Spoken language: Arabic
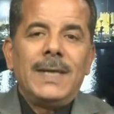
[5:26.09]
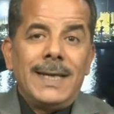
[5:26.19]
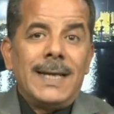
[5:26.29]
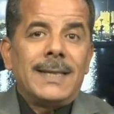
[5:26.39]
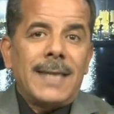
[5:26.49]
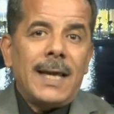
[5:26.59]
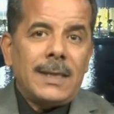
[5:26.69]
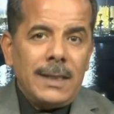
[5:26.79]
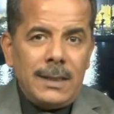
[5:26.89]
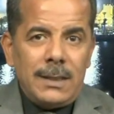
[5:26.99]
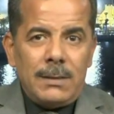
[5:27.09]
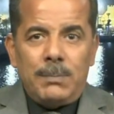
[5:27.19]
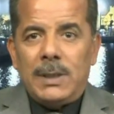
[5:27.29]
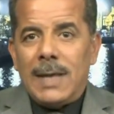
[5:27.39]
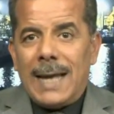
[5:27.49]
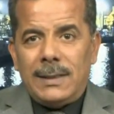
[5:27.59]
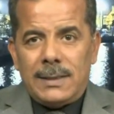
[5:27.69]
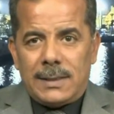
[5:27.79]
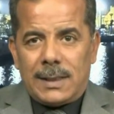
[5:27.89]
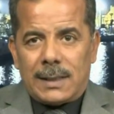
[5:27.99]
الى التاكيد بهذه
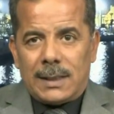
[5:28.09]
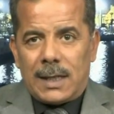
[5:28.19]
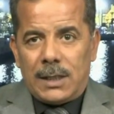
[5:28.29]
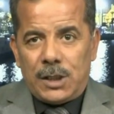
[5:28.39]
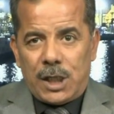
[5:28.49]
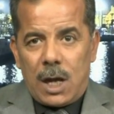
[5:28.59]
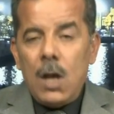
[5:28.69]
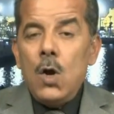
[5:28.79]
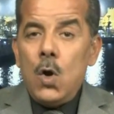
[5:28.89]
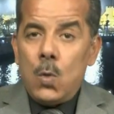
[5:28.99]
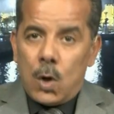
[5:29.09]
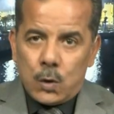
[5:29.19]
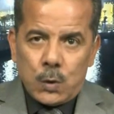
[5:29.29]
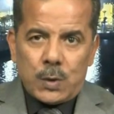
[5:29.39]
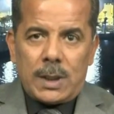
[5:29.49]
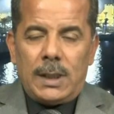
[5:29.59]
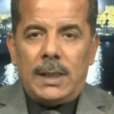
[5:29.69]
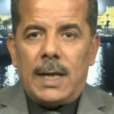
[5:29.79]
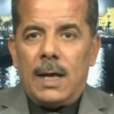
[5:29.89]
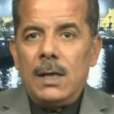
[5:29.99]
الزيارات الخارجيه وخصوصا
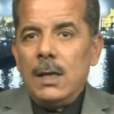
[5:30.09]
الى